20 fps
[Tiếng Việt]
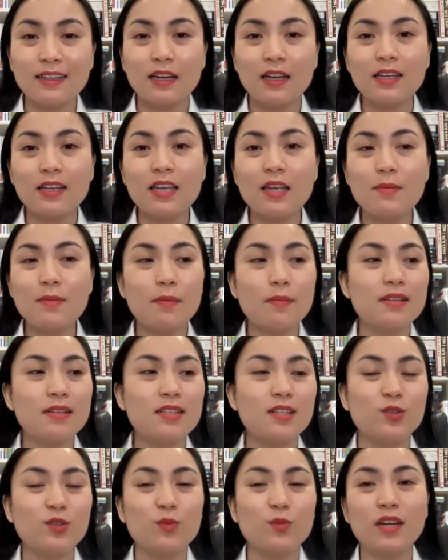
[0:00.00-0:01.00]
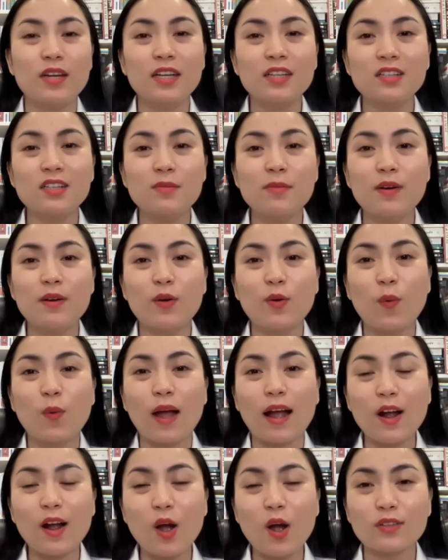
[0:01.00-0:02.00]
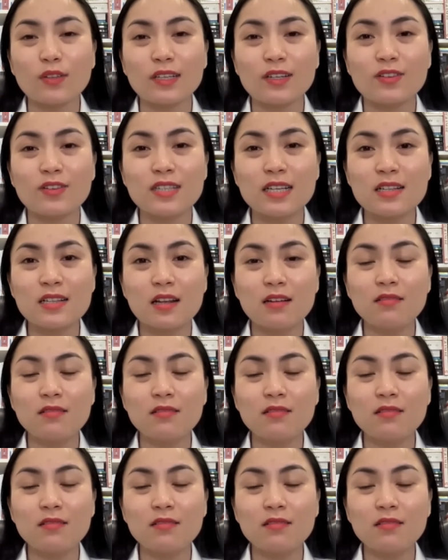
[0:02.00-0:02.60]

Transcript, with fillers: đấy khi mà mình sử dụng những cái thứ mà nó quá ngọt thì nó sẽ